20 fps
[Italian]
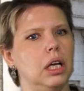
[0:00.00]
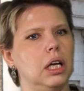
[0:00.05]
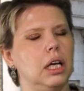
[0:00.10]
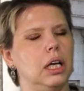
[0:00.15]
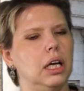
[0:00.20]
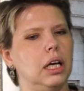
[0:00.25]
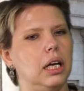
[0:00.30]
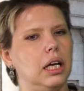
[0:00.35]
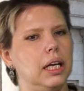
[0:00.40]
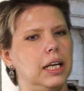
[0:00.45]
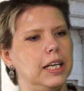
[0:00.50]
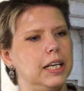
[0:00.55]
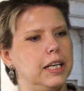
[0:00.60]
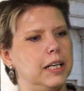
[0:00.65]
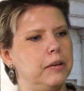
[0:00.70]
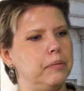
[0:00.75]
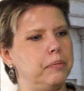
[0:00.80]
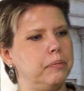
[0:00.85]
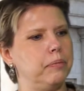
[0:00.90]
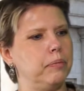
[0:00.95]

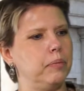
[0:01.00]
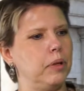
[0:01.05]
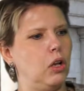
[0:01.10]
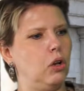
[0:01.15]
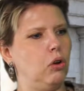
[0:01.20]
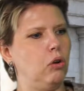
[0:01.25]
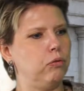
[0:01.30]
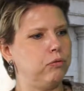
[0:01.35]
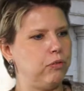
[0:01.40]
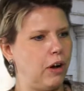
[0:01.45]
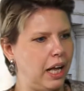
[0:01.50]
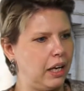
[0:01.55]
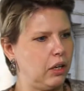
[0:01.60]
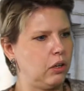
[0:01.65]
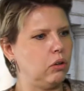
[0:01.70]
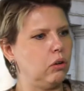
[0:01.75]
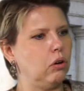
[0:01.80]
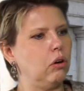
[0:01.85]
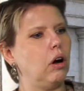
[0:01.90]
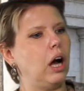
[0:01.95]
ehm, lo
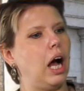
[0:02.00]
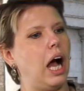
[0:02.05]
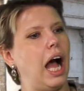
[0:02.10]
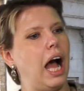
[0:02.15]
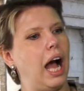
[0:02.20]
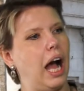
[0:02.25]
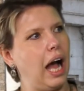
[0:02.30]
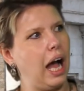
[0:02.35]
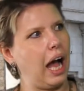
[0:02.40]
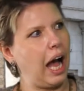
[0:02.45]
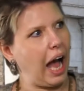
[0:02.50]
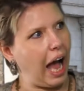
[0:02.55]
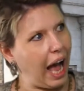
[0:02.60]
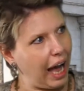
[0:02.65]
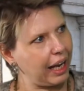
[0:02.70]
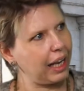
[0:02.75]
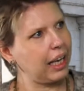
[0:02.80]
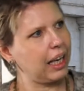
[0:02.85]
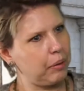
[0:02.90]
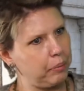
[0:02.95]
fanno
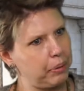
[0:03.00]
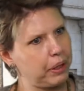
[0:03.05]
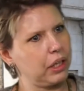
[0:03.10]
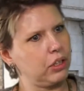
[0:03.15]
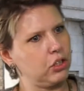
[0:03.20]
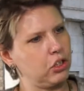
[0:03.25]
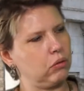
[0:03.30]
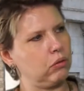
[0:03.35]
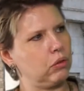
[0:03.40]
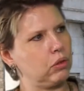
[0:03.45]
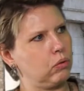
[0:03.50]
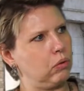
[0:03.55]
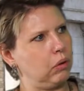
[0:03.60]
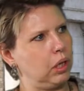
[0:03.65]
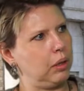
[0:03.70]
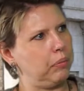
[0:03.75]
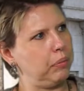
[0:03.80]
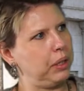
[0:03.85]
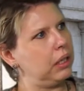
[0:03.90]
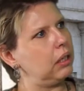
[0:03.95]
anche perché c'è una scuola
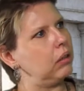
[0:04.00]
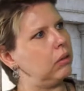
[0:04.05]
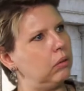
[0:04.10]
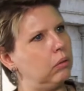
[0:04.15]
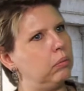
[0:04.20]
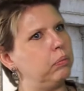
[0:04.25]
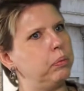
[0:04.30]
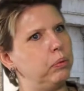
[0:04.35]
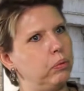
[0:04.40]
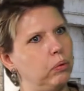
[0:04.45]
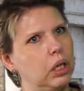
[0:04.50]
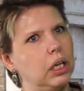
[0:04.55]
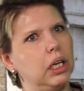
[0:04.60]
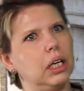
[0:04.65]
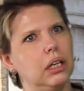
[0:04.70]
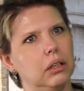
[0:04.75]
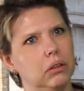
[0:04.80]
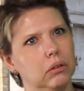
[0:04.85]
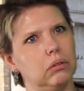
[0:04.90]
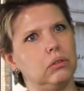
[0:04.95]
IB,
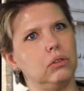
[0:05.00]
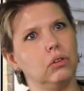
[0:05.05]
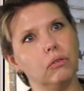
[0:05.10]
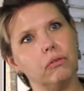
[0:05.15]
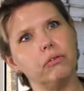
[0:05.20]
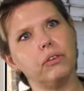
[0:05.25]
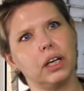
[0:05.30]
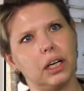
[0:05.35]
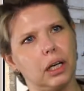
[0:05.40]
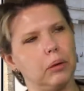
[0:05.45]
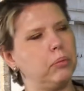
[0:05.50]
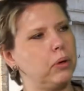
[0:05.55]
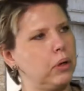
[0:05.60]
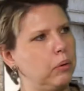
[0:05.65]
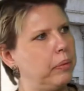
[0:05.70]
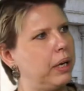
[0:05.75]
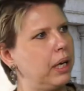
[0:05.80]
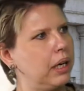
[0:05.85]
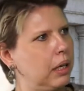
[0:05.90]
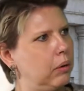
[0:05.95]
oppure no, non verrebbero a
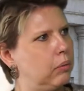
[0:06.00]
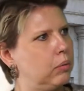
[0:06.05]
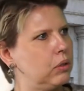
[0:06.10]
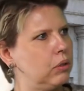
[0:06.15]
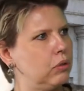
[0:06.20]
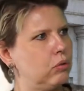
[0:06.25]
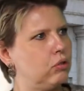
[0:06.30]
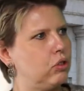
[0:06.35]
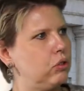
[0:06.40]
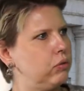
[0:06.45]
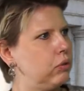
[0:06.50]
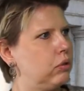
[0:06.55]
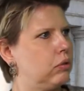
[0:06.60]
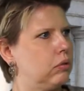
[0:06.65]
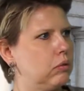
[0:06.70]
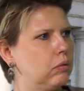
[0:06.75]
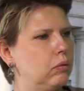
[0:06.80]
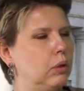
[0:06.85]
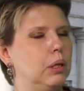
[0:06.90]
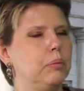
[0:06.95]
Bergamo se non ci fosse
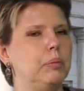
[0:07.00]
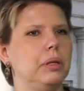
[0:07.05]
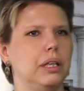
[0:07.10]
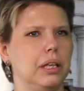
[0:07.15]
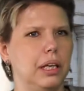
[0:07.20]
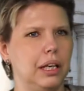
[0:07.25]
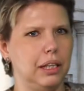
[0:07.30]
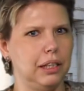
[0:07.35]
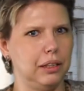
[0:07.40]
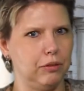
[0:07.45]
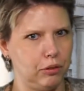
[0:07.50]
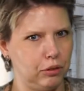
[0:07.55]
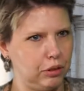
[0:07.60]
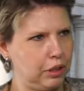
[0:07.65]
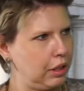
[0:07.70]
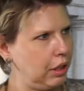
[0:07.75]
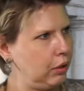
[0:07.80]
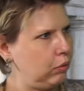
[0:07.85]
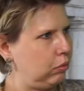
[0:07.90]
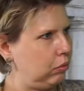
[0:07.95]
una scuola IB e devo
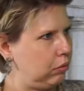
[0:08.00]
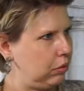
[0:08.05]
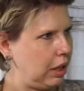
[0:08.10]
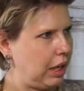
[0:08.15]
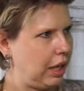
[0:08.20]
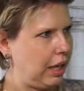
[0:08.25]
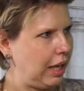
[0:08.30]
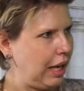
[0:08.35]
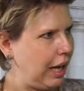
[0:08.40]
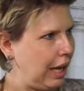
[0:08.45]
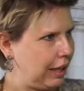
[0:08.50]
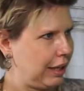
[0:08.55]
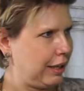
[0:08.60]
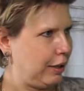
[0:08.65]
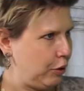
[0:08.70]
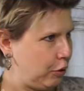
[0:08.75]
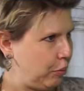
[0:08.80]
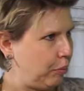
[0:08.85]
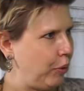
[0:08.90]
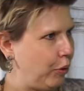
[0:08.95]
dirla tutta anche
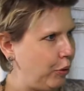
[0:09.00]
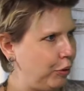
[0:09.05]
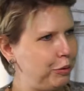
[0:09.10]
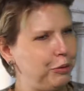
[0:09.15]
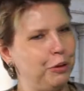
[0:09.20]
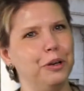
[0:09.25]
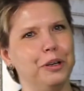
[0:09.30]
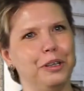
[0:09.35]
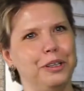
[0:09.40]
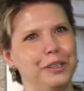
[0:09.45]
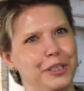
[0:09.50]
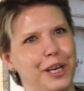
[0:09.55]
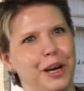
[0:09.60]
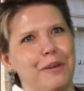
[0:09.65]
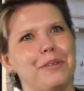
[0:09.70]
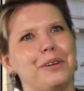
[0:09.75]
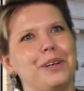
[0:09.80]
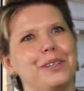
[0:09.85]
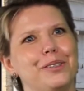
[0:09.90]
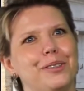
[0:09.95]
l'aeroporto.
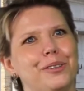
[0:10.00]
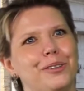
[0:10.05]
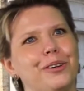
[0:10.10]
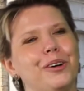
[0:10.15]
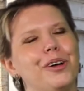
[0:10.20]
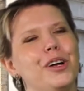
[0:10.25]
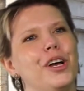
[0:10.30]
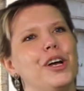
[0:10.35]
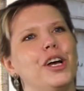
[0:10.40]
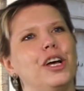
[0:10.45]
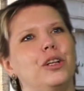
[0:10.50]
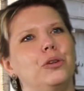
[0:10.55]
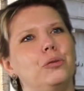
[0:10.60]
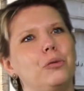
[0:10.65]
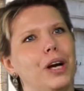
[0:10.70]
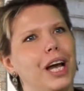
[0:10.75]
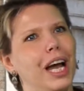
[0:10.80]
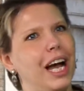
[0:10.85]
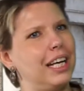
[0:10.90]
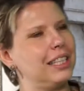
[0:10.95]
diciamo che sono
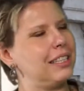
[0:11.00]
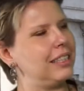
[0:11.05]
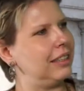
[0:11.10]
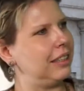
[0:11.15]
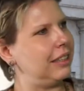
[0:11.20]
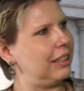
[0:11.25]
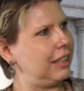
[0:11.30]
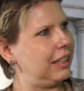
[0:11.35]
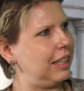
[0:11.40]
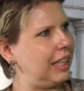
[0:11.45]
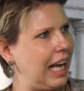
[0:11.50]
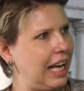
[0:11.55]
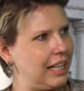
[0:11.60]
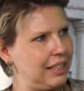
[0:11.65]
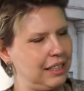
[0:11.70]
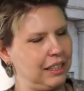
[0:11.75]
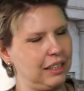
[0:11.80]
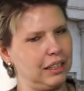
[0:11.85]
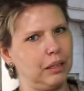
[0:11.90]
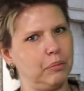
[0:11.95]
due asset,
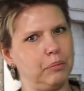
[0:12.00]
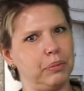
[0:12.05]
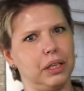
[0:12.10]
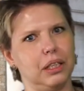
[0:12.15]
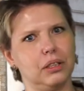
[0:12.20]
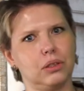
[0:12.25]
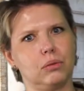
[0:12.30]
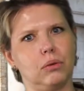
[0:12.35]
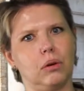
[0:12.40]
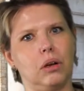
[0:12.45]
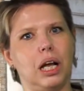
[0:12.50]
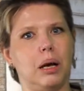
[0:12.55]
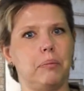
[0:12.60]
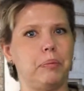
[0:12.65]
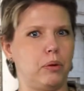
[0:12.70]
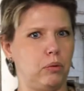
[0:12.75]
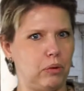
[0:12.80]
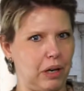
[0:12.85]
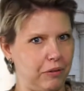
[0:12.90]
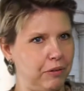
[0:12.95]
asset che per la scuola,
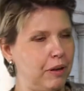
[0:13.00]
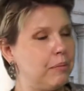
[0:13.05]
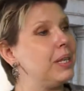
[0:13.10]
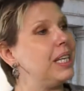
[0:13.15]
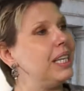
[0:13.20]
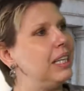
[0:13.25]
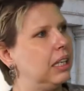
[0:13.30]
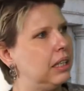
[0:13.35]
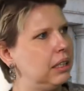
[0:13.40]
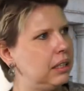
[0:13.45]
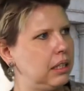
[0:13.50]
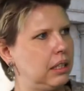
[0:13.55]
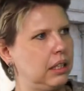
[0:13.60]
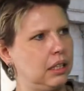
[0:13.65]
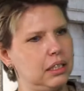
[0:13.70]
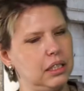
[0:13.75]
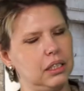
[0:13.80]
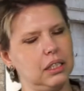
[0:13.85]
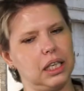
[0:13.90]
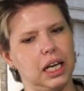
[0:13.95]
per una famiglia
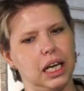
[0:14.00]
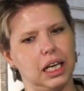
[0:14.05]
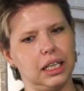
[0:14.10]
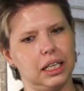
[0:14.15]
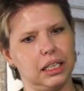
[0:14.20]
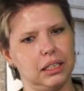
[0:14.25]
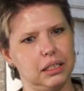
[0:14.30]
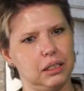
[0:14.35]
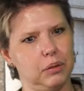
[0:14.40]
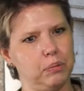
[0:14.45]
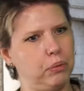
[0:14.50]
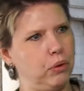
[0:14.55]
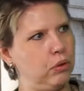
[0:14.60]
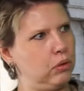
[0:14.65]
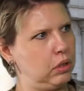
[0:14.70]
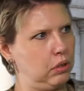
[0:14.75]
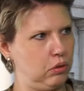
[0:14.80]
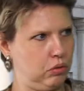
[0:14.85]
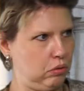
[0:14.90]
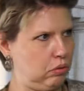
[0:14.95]
internazionale che si
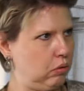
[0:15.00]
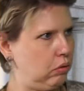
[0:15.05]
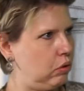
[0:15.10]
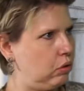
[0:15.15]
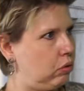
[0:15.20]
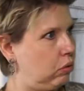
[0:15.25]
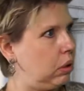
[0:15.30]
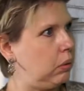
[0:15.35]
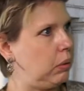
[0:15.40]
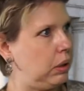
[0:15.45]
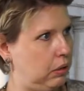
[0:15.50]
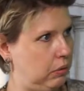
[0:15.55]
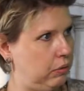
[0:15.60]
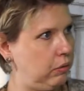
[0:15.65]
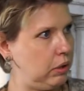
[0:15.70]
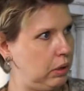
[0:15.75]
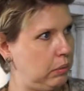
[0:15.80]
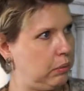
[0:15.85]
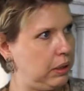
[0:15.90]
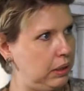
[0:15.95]
sposta sono assolutamente
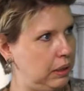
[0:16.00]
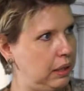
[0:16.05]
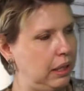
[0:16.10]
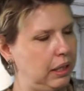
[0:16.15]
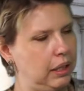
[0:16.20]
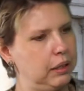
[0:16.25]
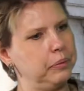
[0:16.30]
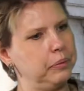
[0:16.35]
fondamentali.